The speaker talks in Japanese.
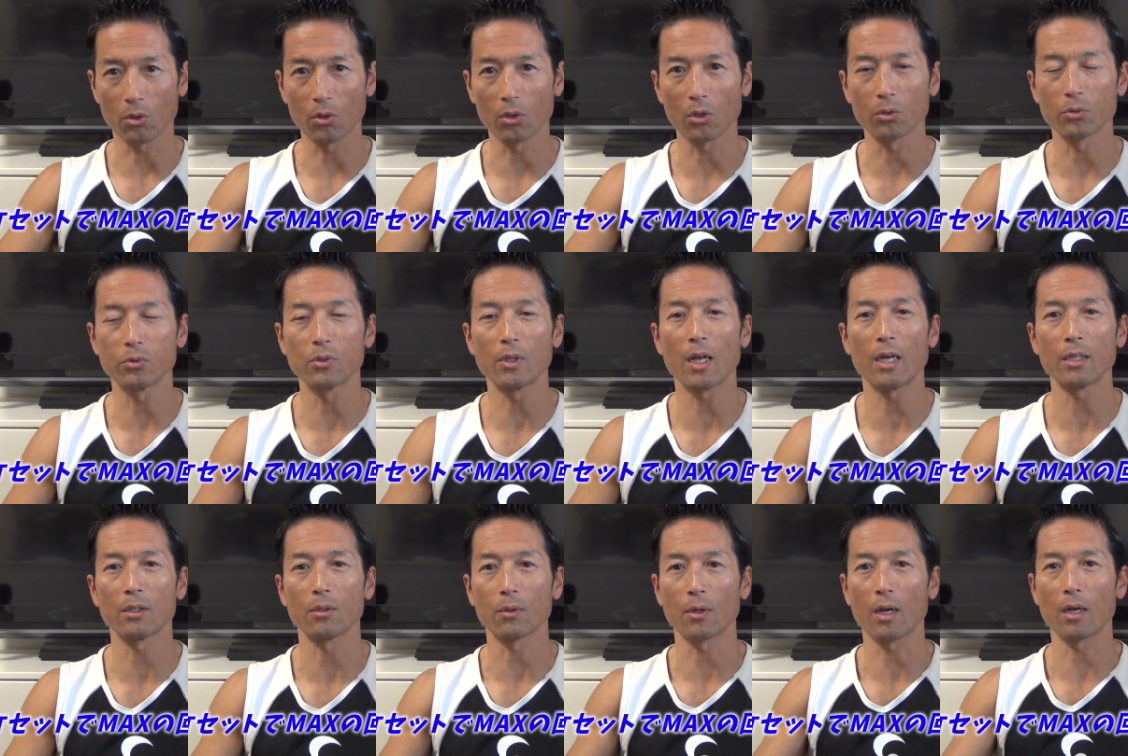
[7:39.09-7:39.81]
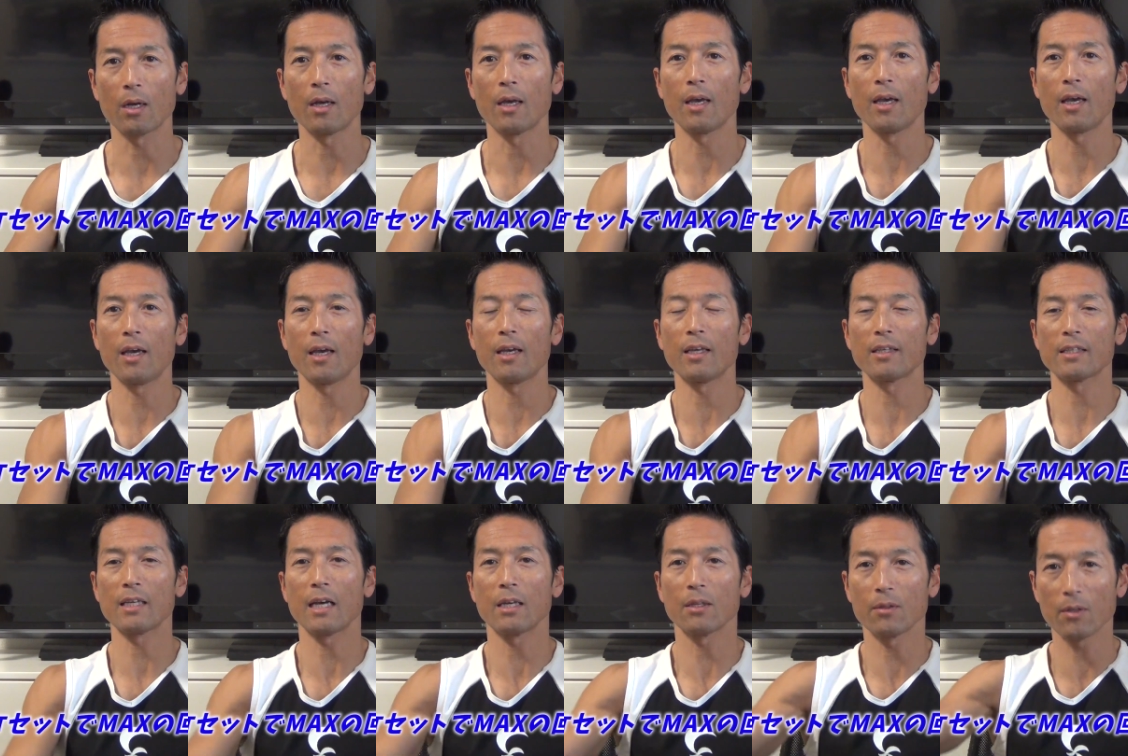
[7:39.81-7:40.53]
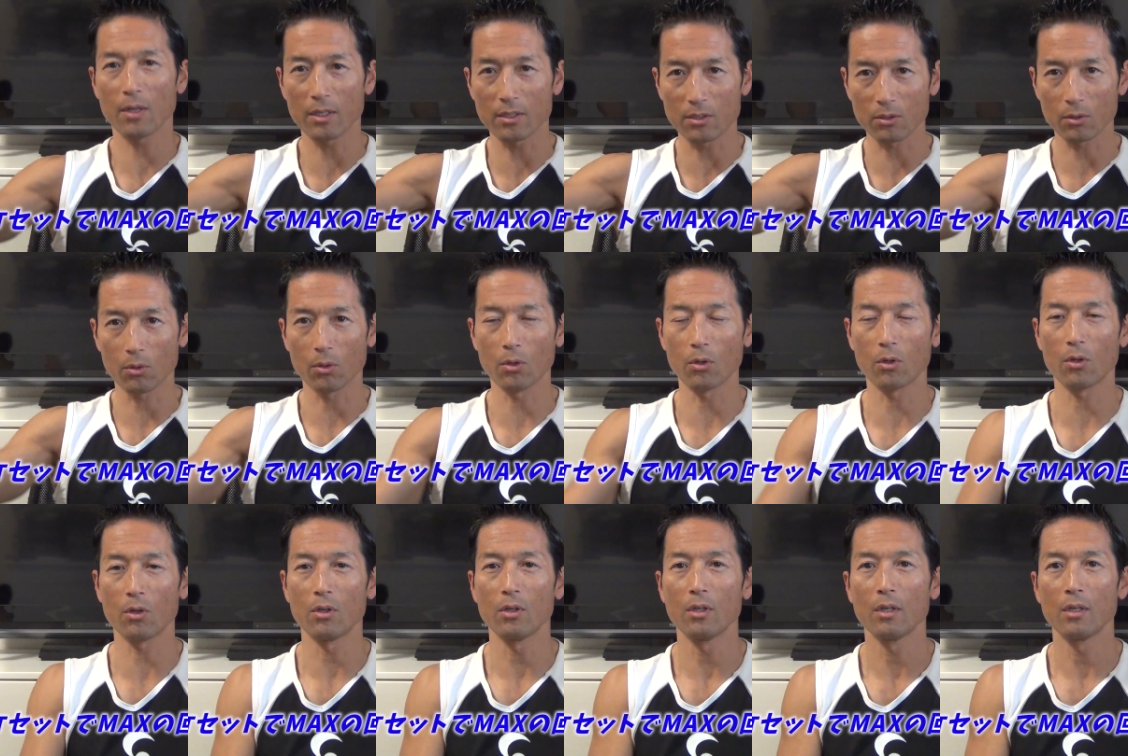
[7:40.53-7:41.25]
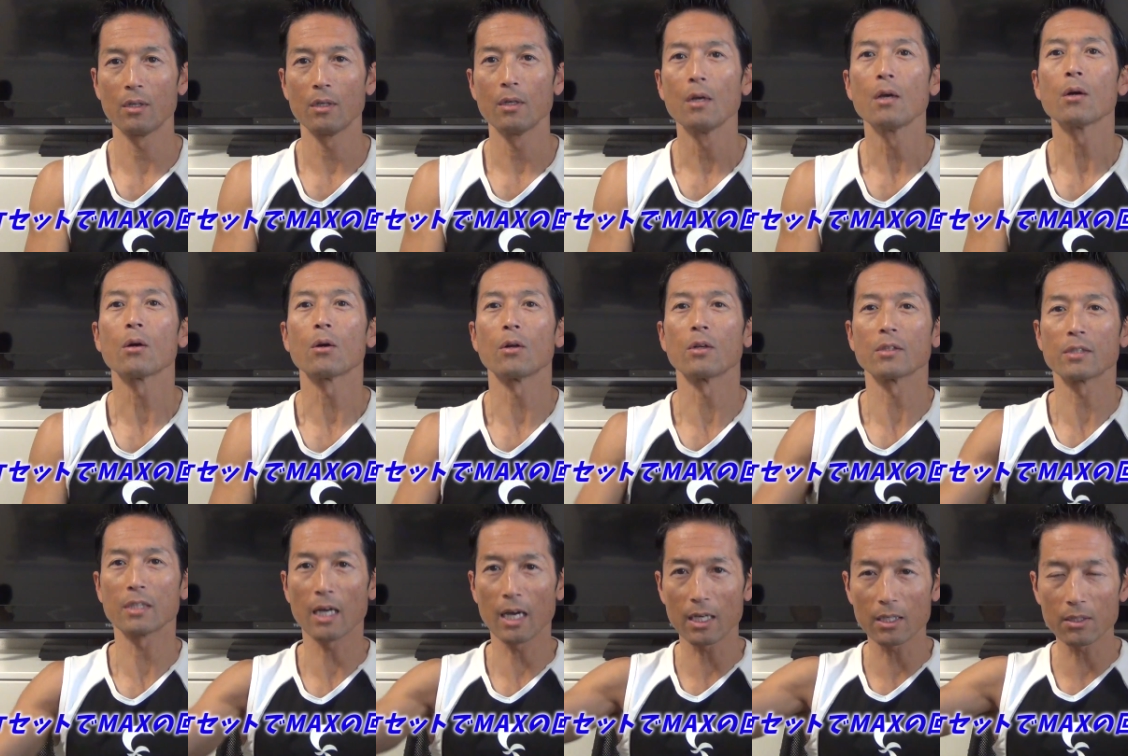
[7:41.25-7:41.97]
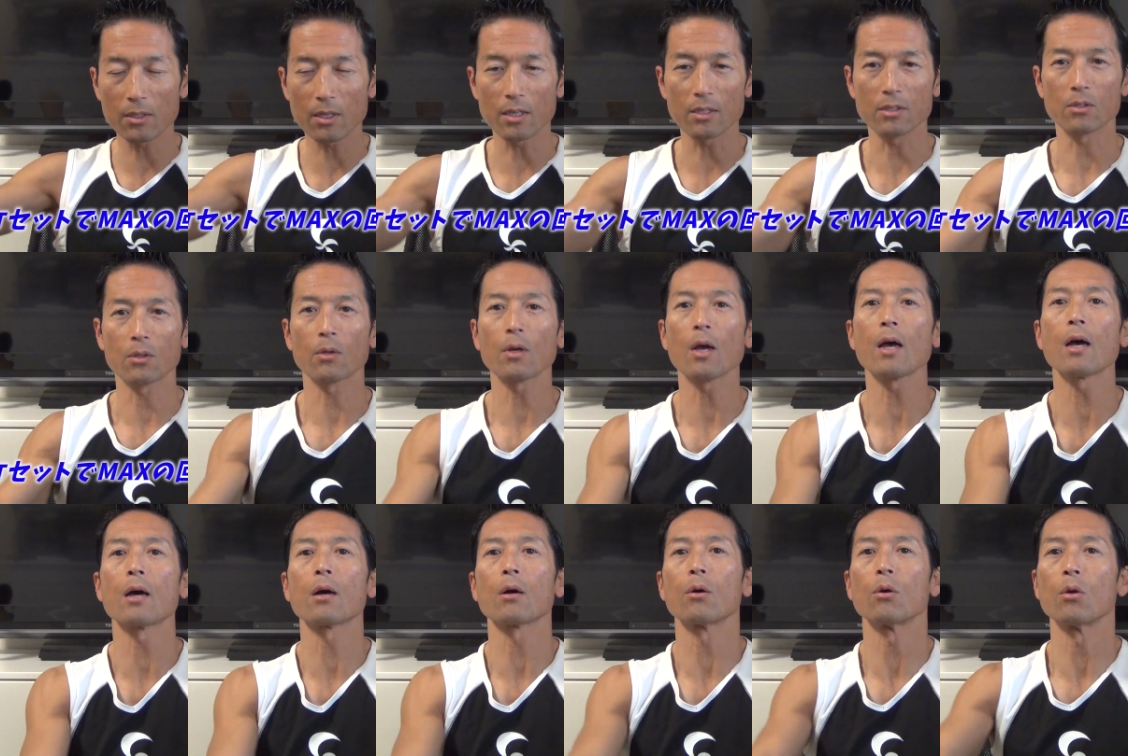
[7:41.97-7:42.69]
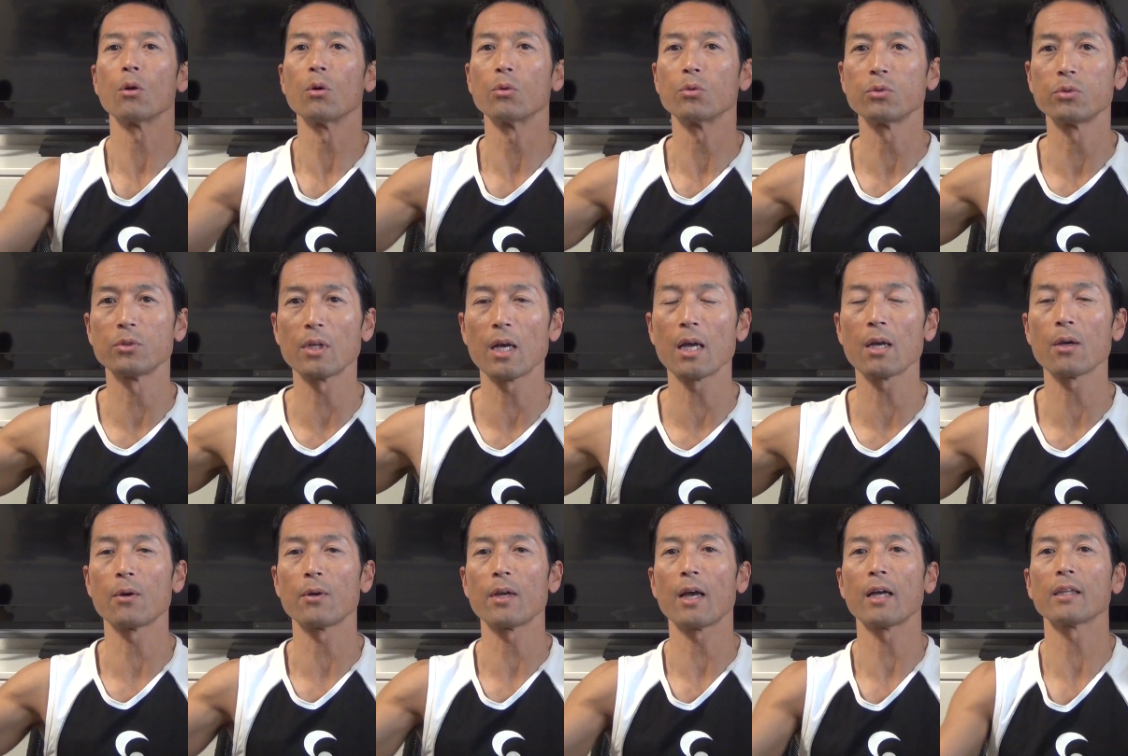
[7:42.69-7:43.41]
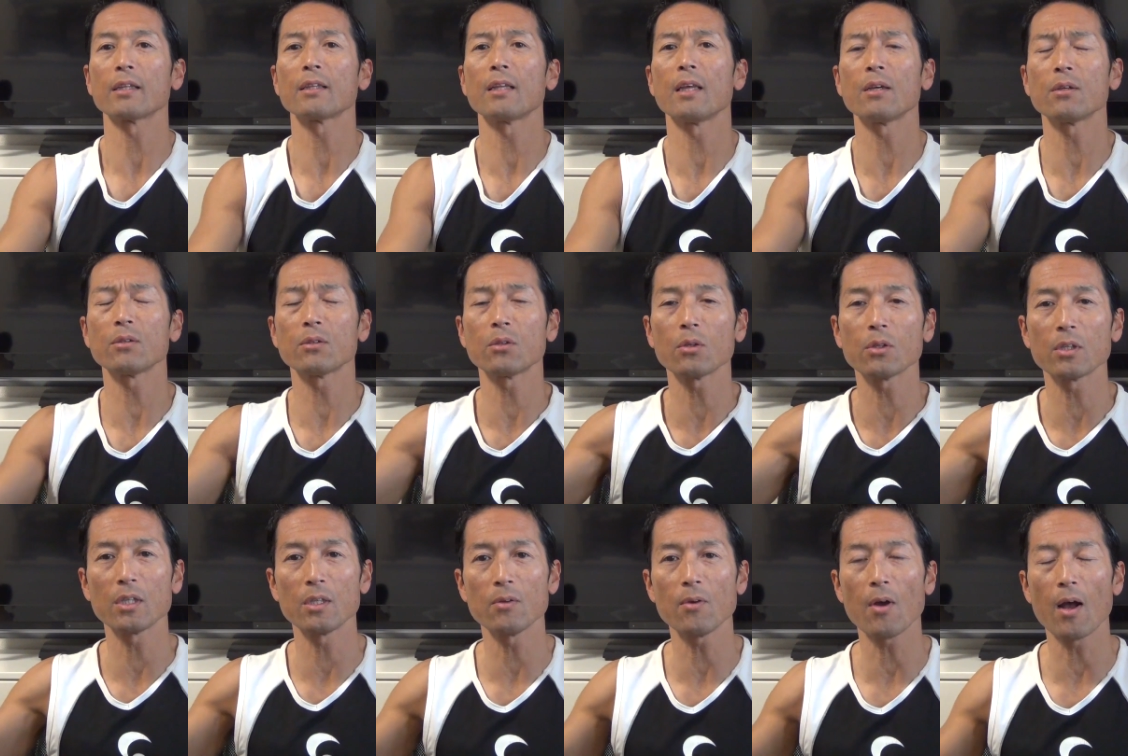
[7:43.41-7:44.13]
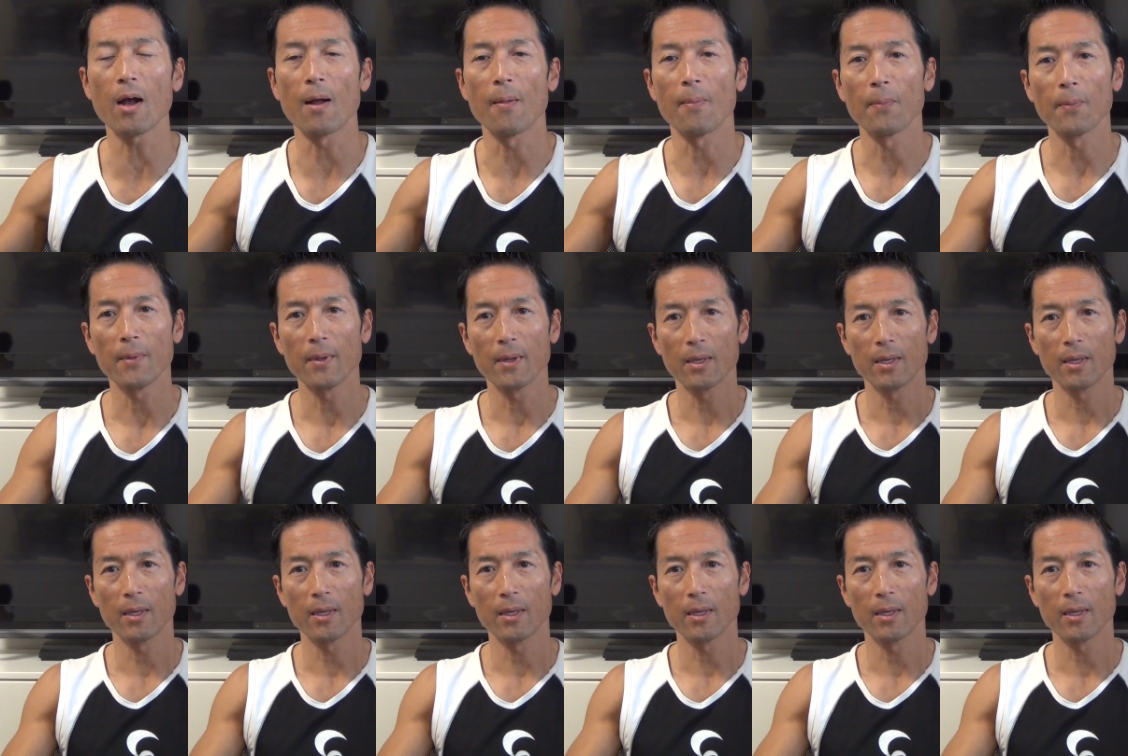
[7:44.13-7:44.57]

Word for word: このフライとか、えー、サイドレーズ、このこのサイドレースとか、このフライをやっていくときには、